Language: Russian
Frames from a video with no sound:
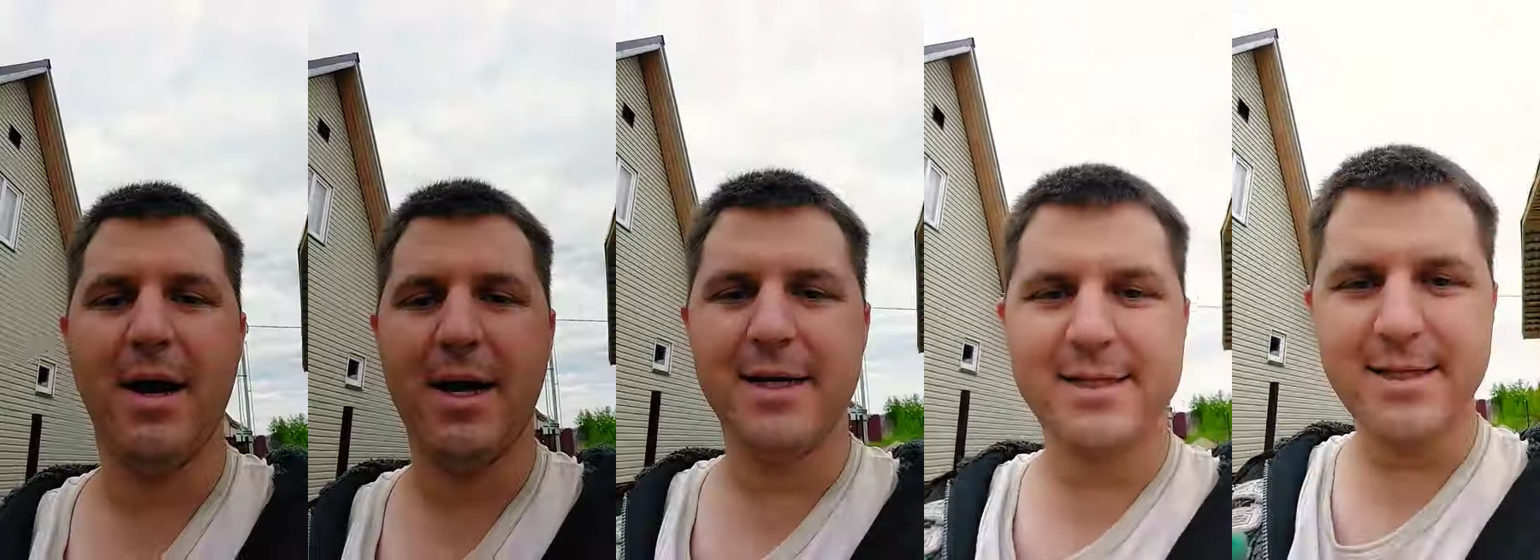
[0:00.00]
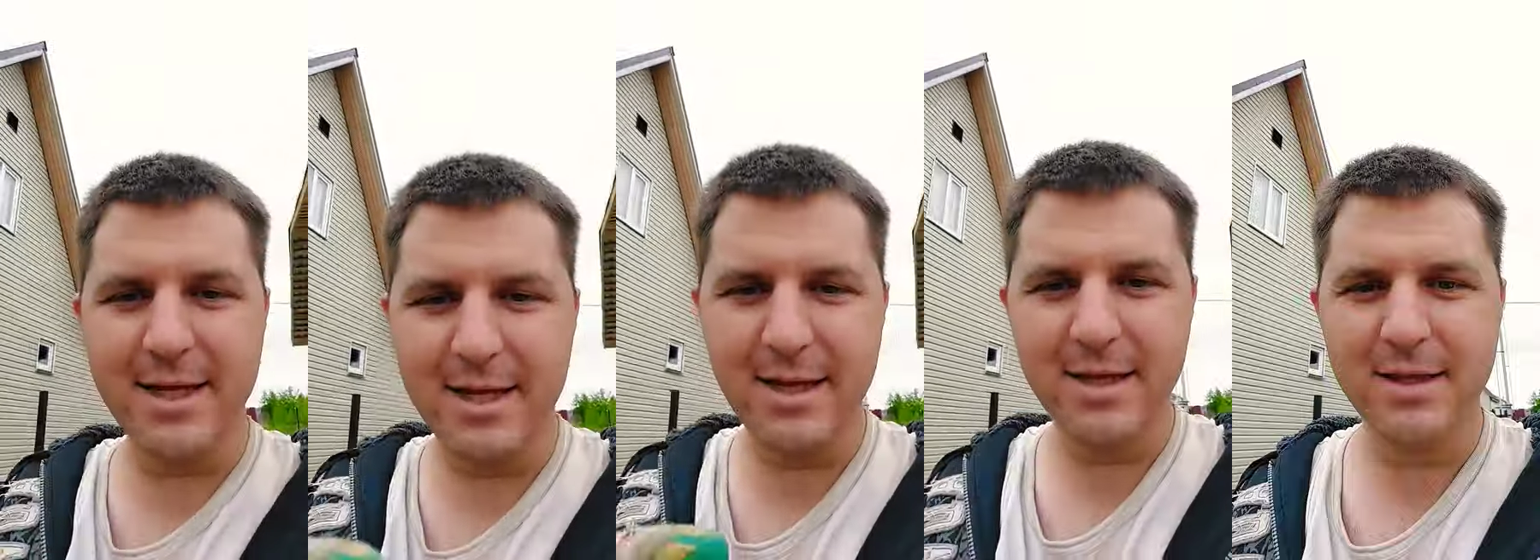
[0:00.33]
а
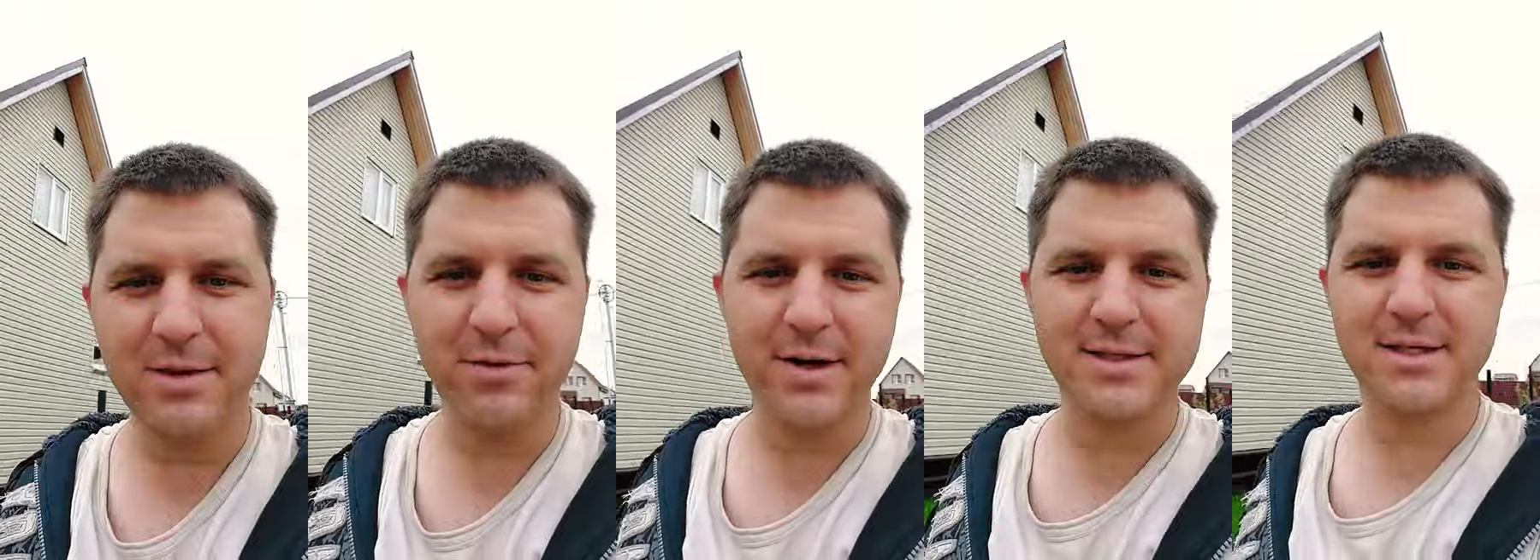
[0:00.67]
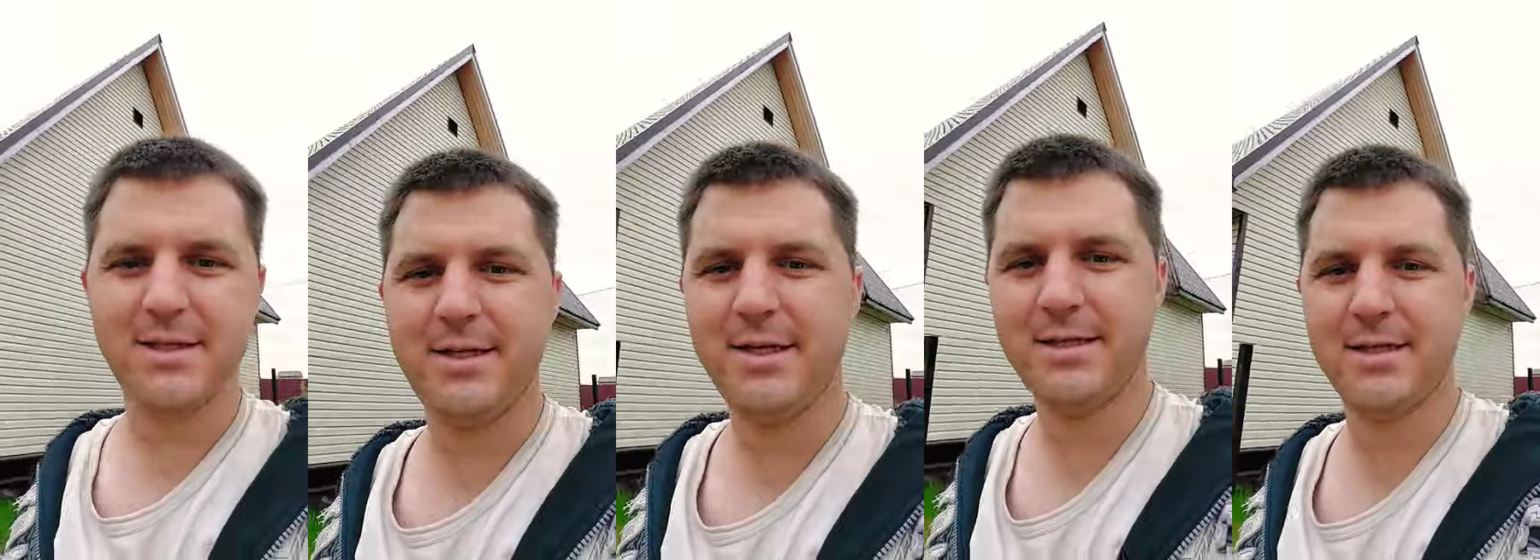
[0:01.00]
остальные
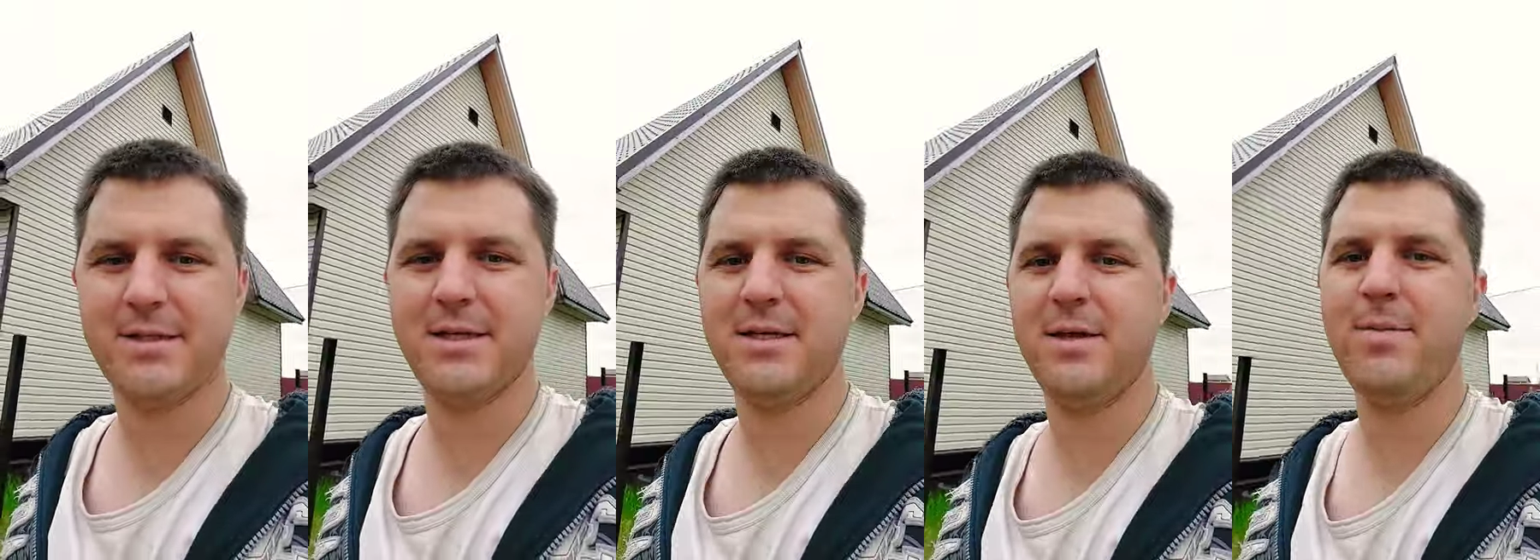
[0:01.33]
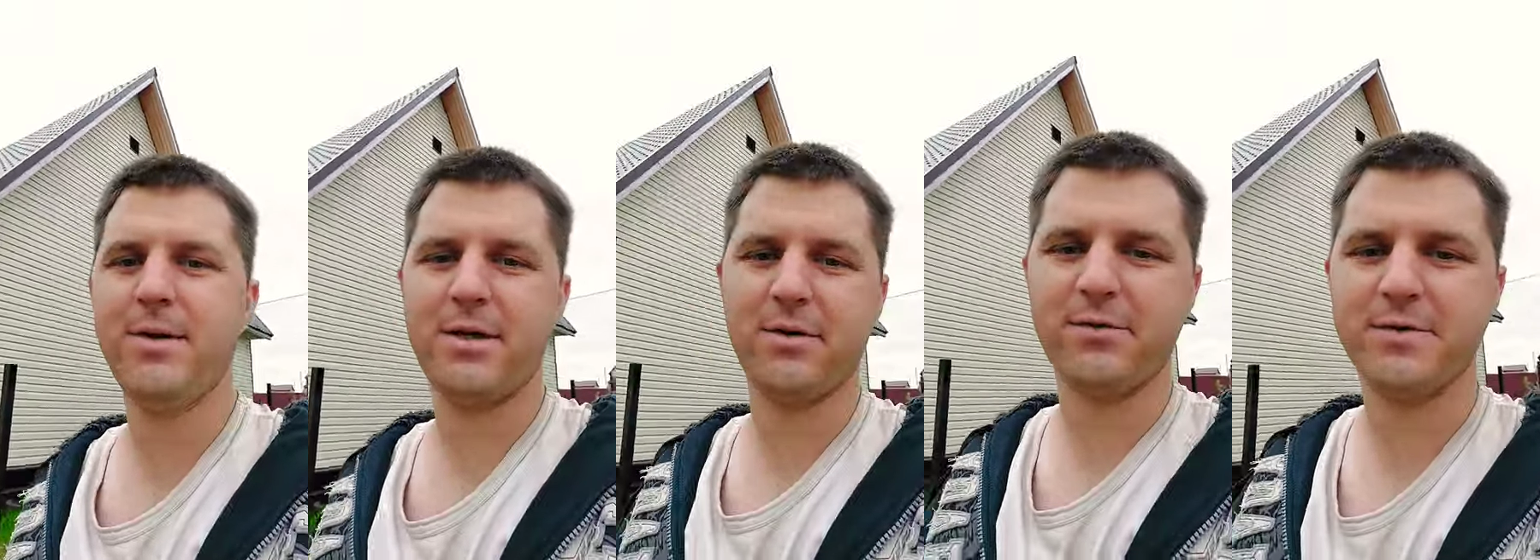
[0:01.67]
20-30
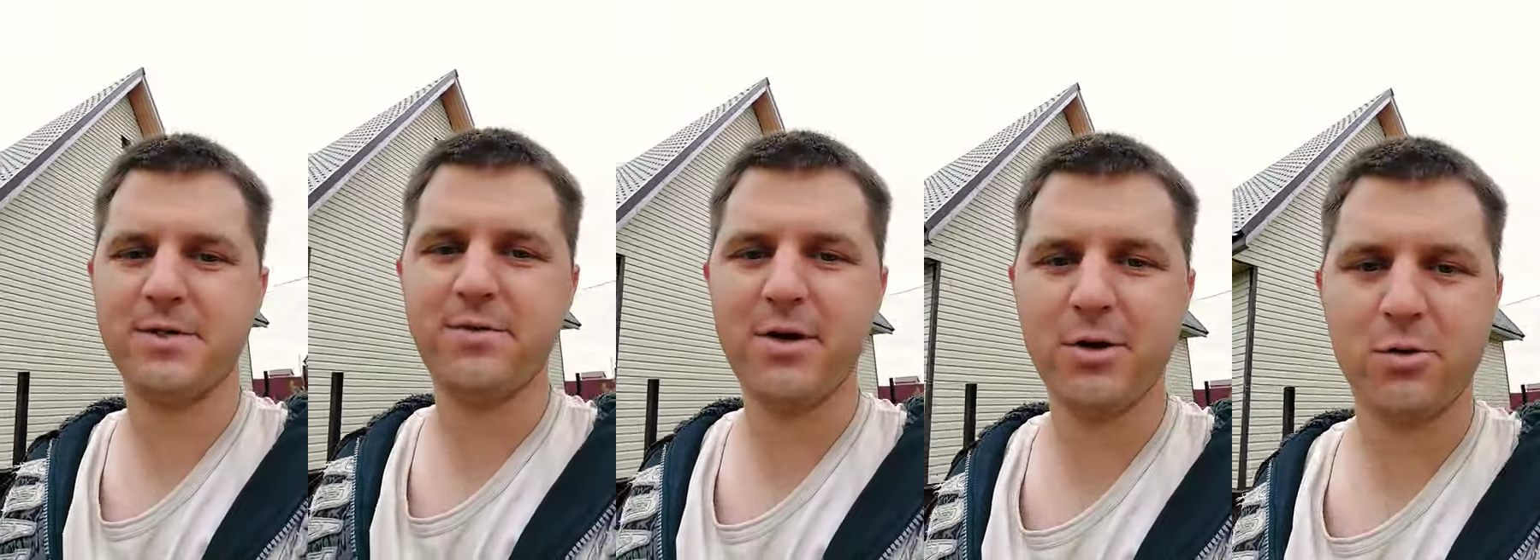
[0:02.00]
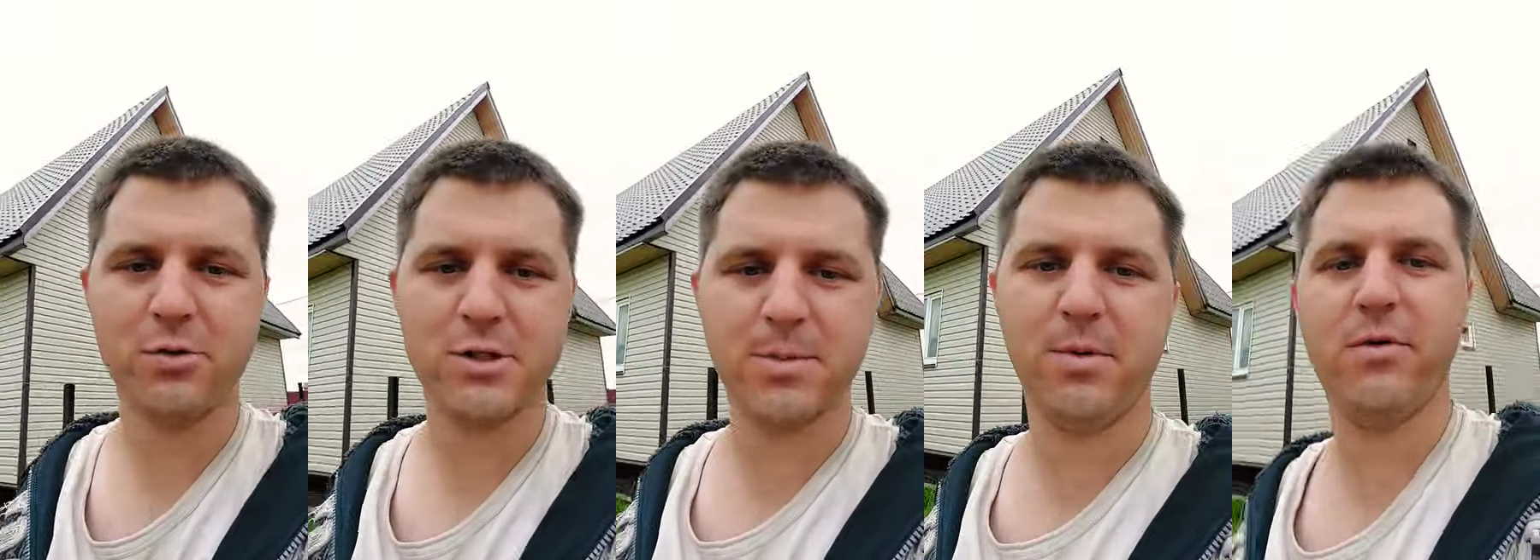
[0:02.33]
сантиметров
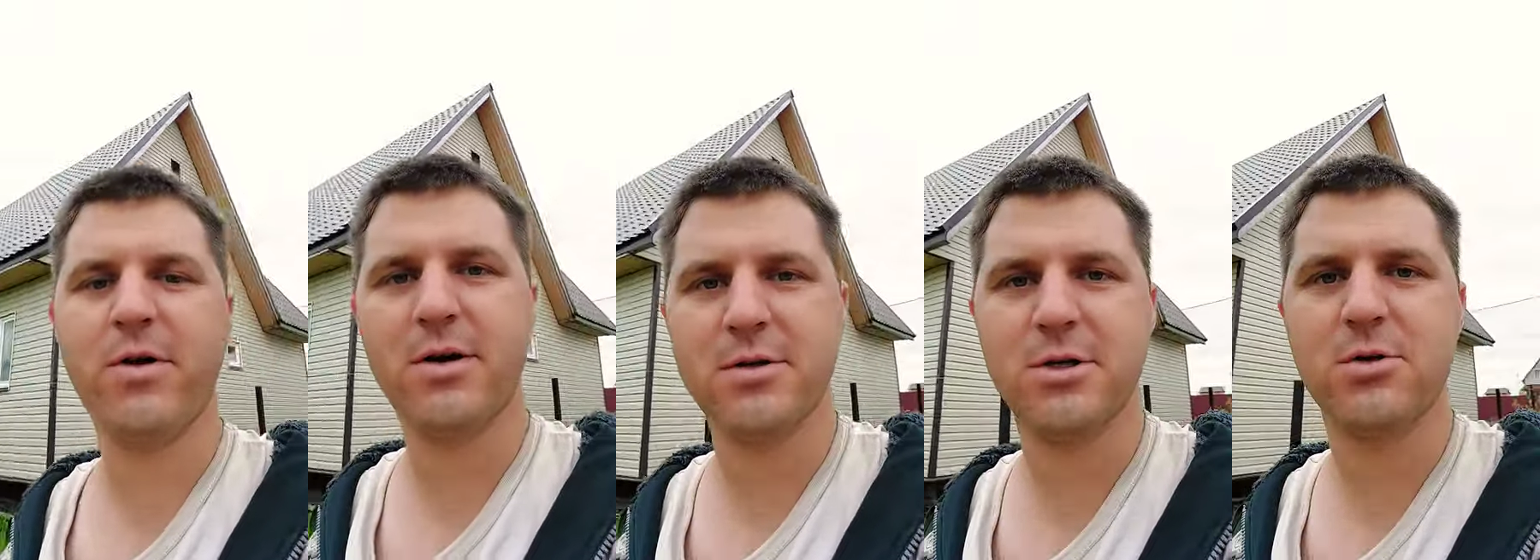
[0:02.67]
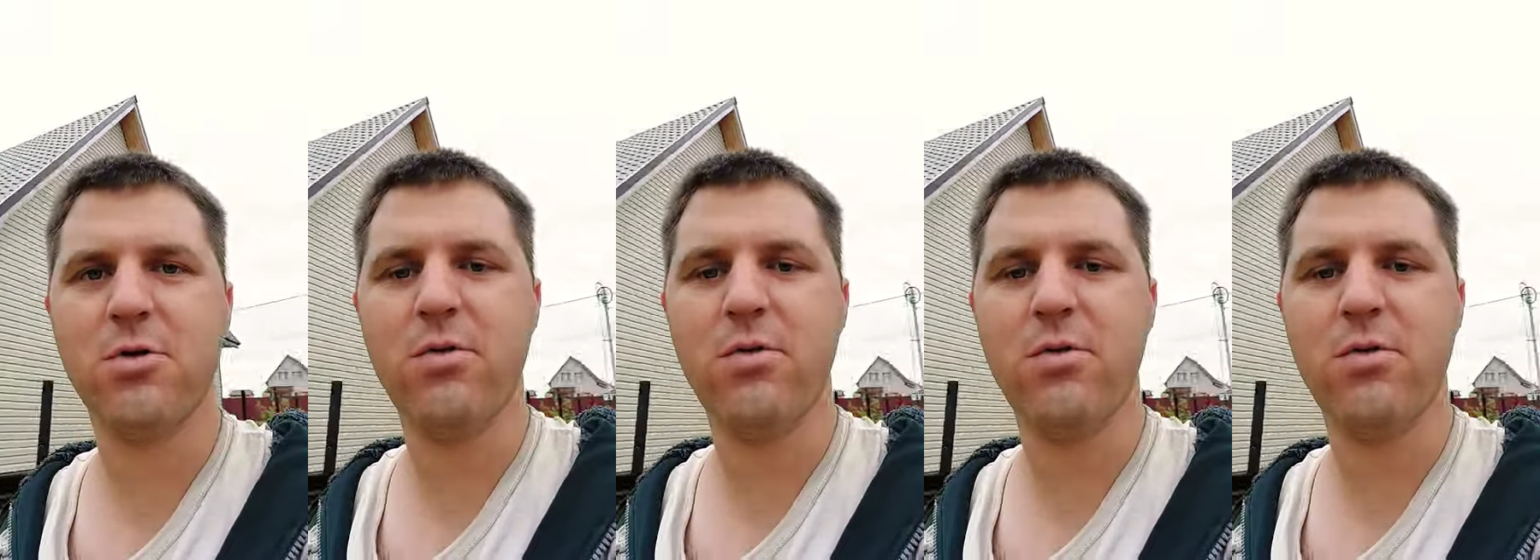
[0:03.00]
сверху забиваются